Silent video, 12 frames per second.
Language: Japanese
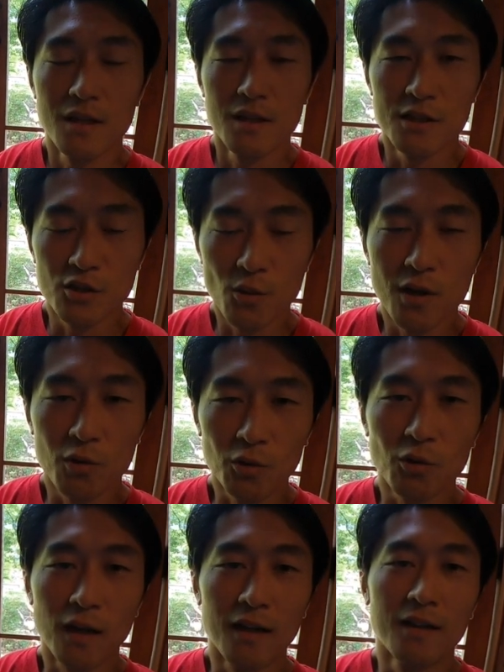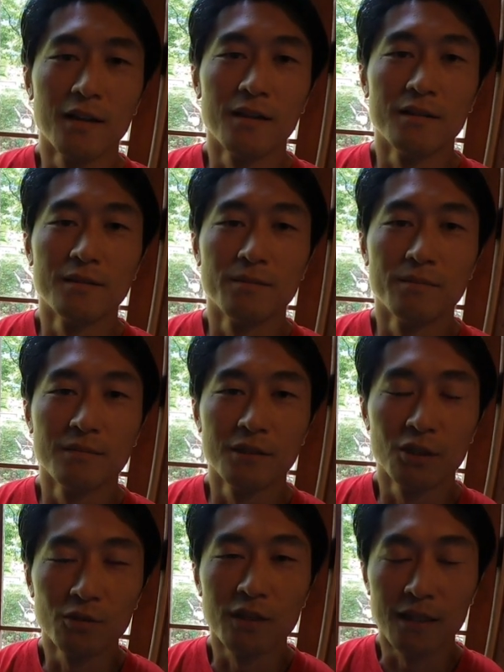必要なことは
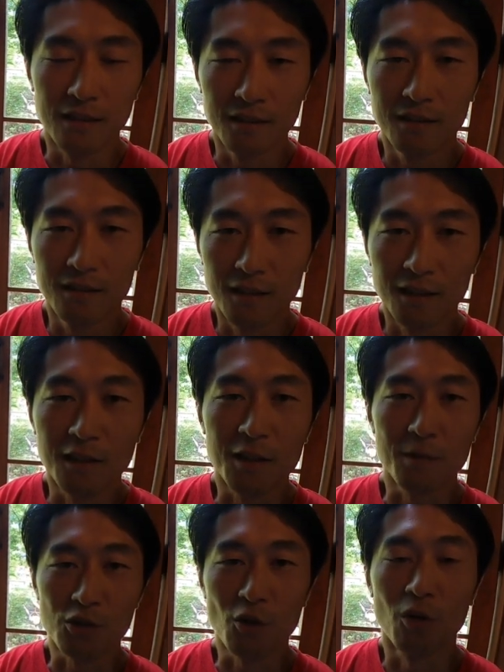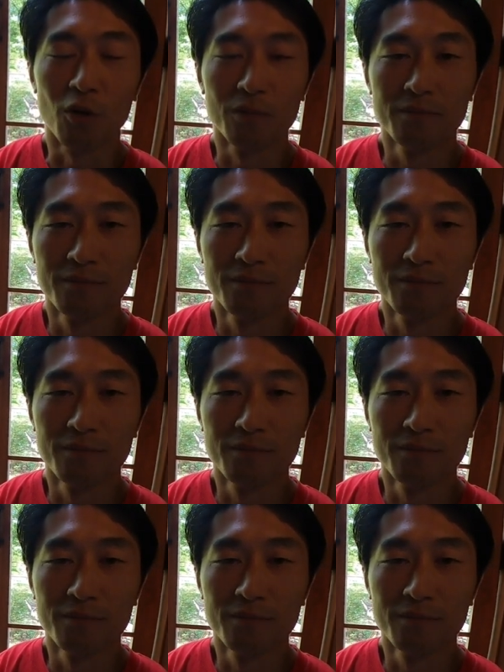すぐにやっていきましょ